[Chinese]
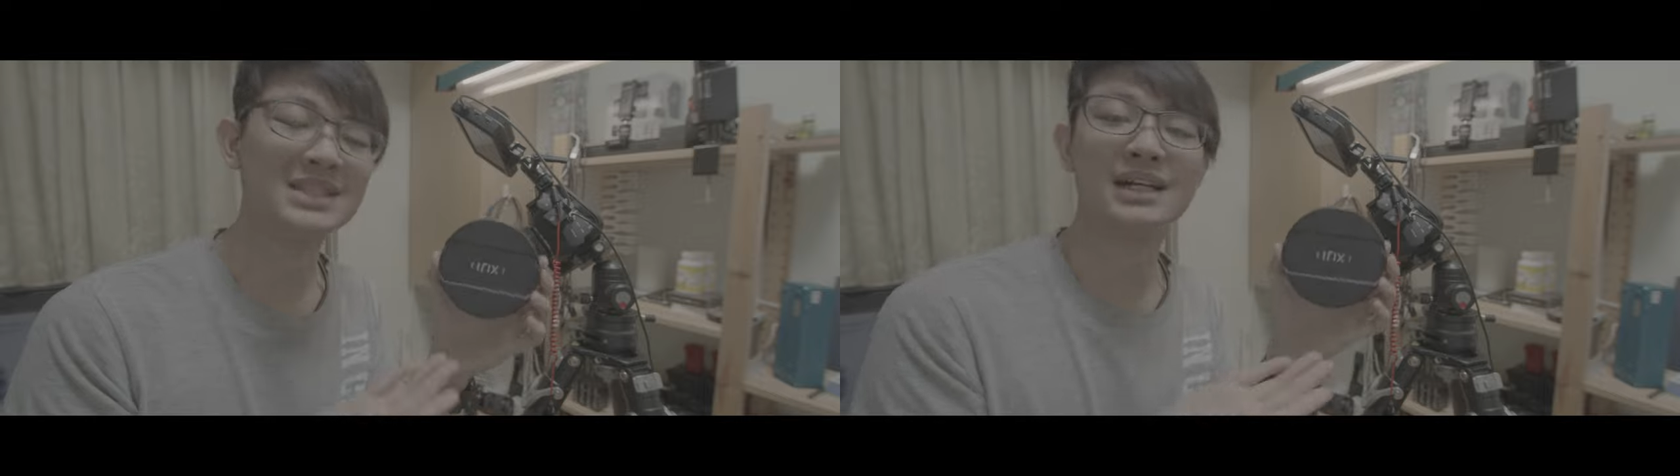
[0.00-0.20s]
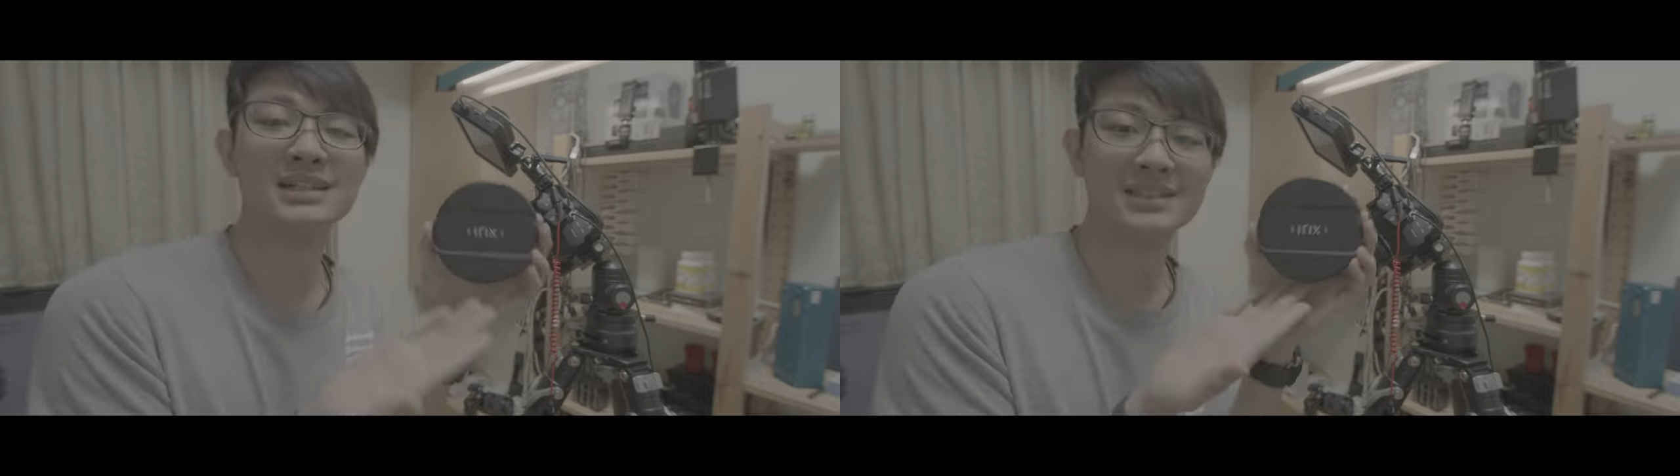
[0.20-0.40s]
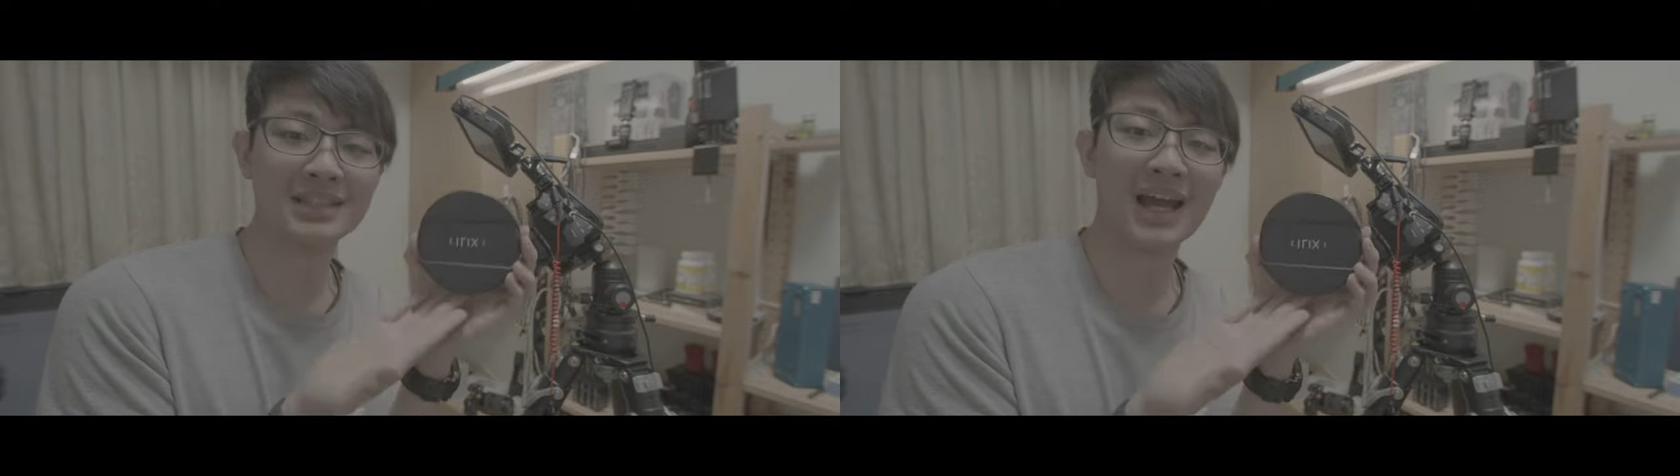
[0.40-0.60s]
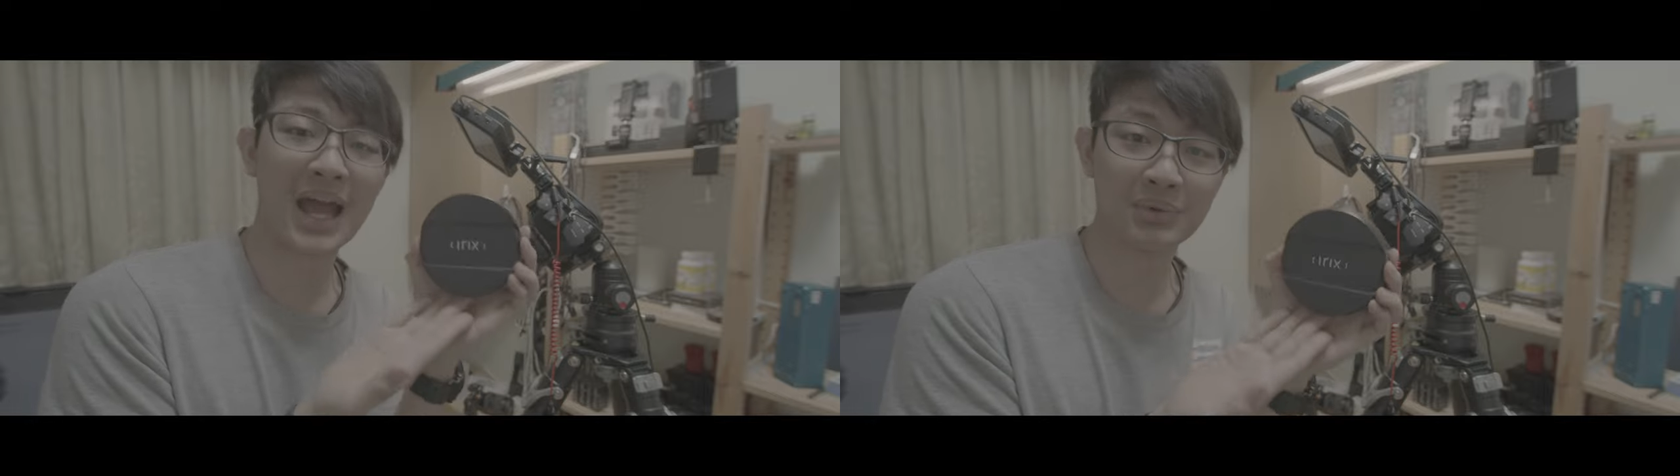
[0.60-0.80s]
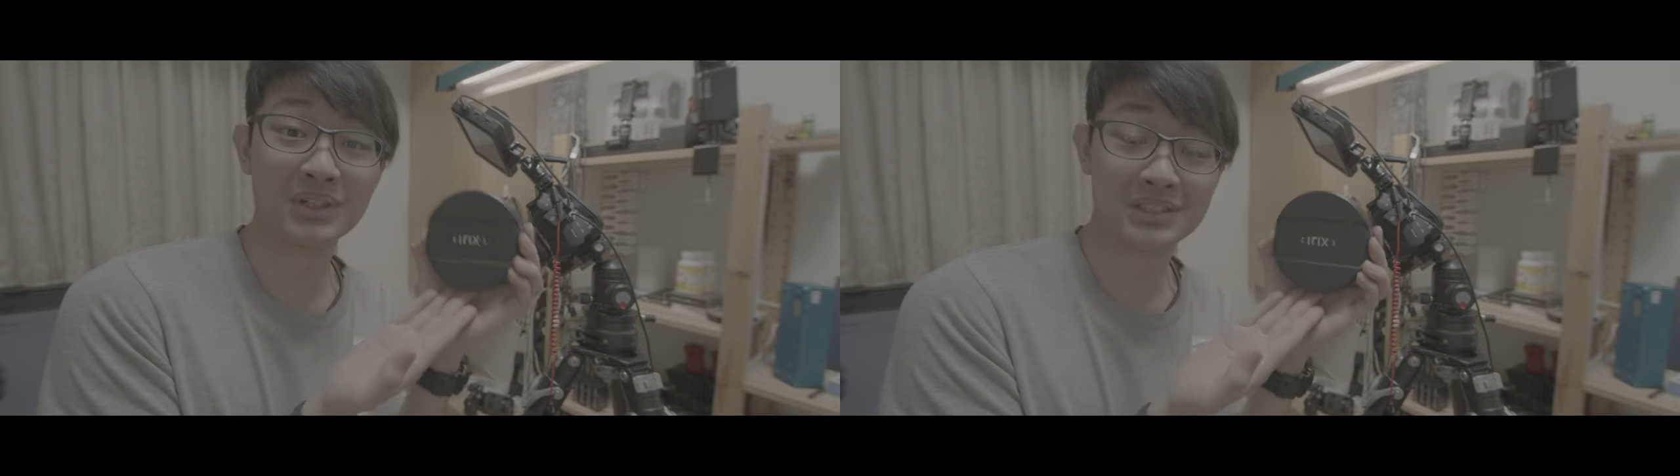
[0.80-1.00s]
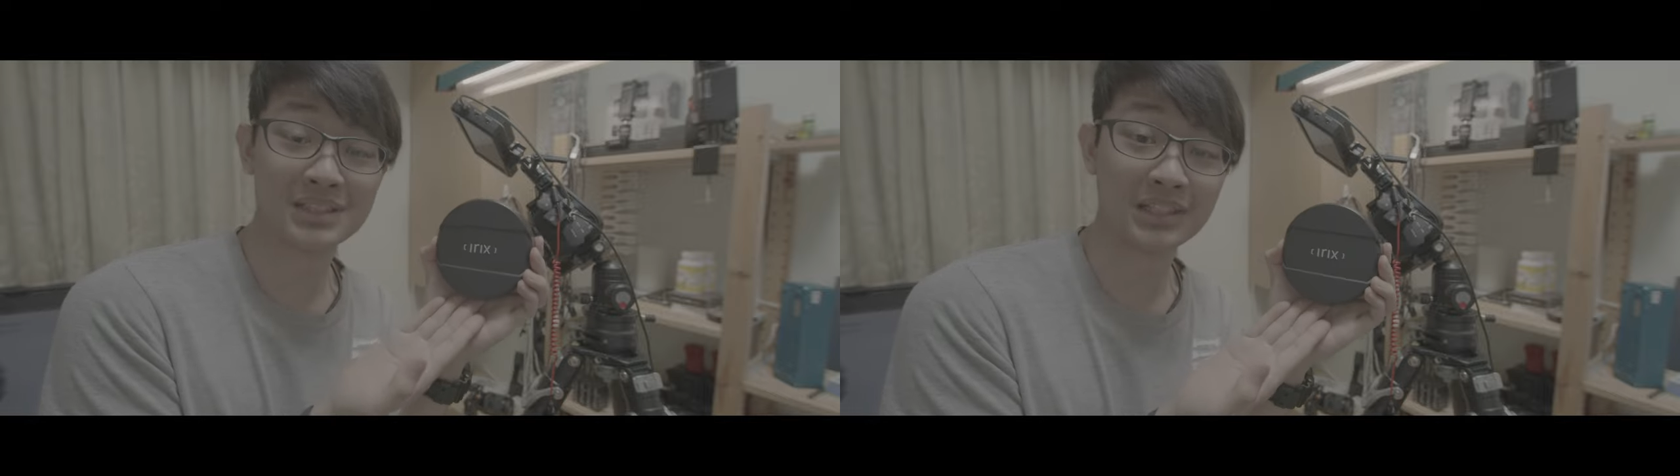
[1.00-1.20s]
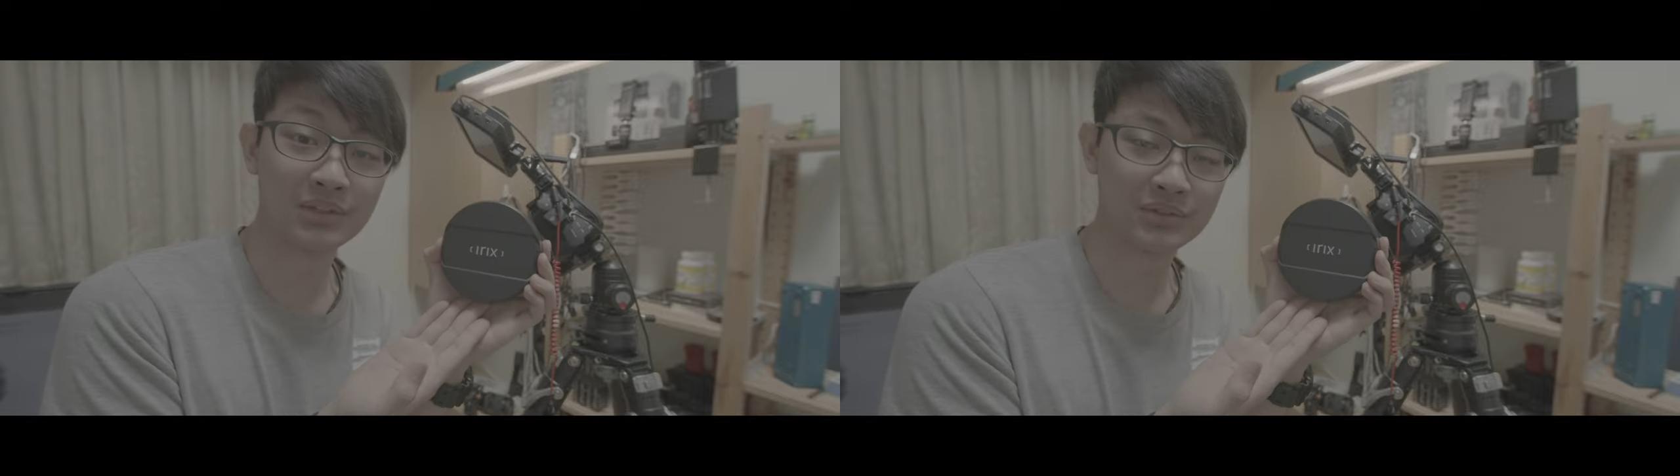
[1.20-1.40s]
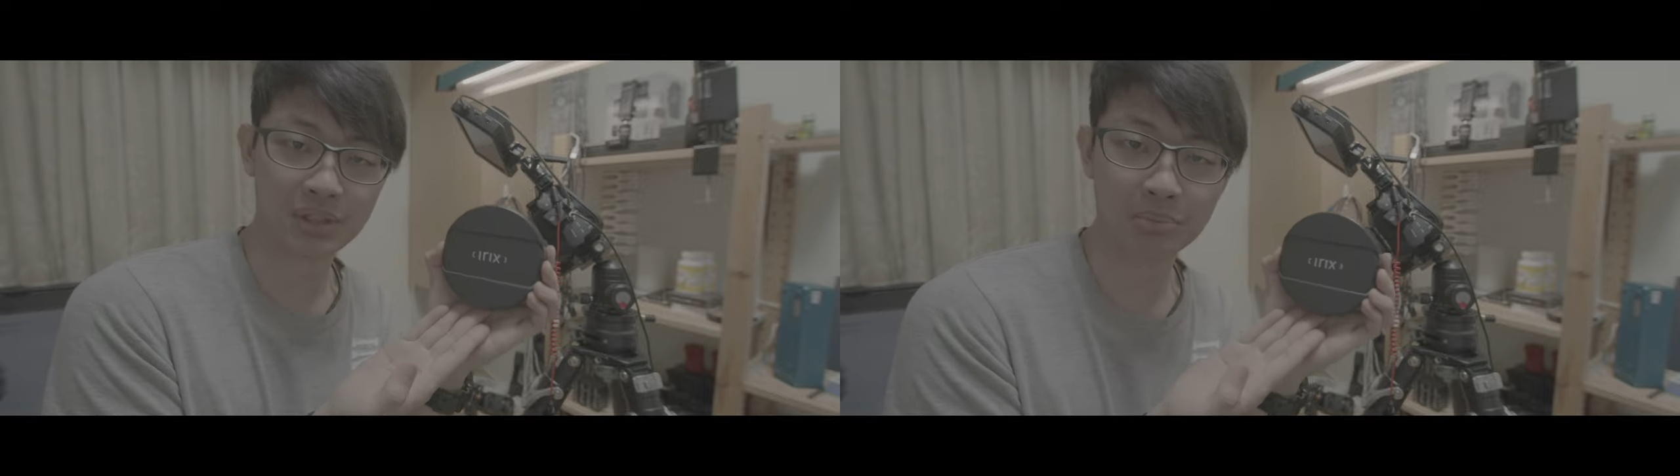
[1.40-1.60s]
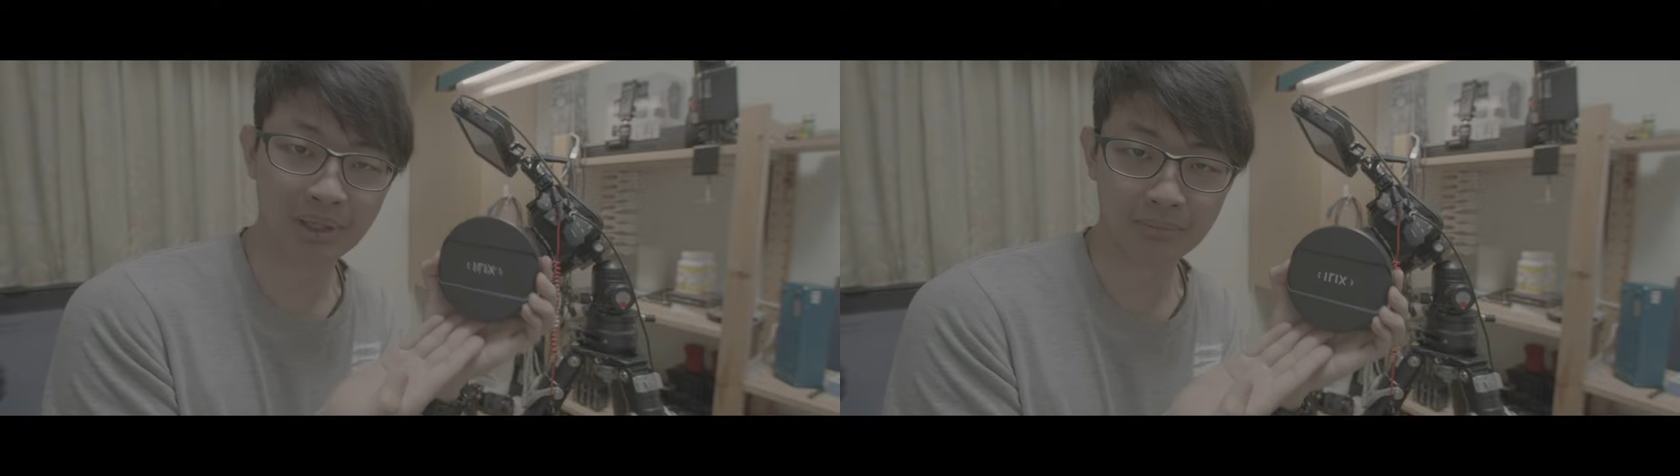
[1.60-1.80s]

享了这个 i r i x 镜头这个品